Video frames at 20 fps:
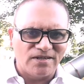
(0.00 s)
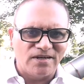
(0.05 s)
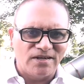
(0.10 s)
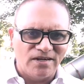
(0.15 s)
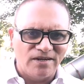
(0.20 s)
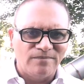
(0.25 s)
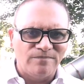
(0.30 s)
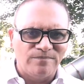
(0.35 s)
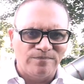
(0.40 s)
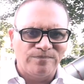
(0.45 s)

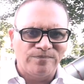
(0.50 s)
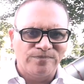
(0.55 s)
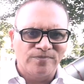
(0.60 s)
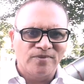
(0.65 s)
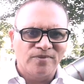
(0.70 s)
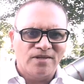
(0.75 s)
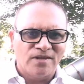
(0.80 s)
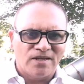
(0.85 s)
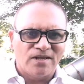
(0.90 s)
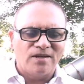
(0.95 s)
चले
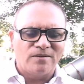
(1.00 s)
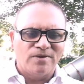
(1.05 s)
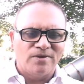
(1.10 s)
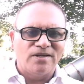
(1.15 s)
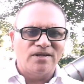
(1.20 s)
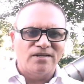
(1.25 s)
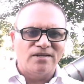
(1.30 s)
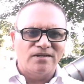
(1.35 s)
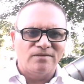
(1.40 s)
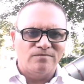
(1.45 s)
कि
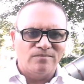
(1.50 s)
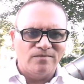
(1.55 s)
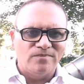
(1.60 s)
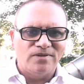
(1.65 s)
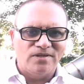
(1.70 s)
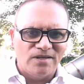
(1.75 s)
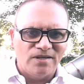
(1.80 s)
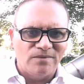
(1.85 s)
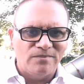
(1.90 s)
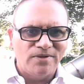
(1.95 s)
भाई
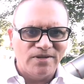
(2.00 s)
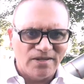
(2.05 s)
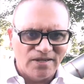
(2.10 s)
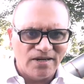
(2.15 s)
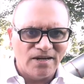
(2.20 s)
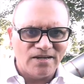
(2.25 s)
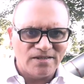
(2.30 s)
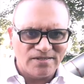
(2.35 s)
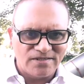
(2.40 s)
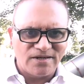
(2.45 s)
ये भी
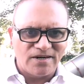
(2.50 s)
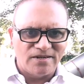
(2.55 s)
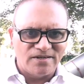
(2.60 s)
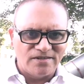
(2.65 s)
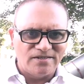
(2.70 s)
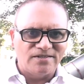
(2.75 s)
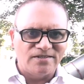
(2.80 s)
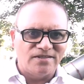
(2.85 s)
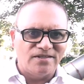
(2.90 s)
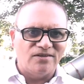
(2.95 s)
क्या
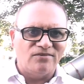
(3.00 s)
स्ट्रेटजी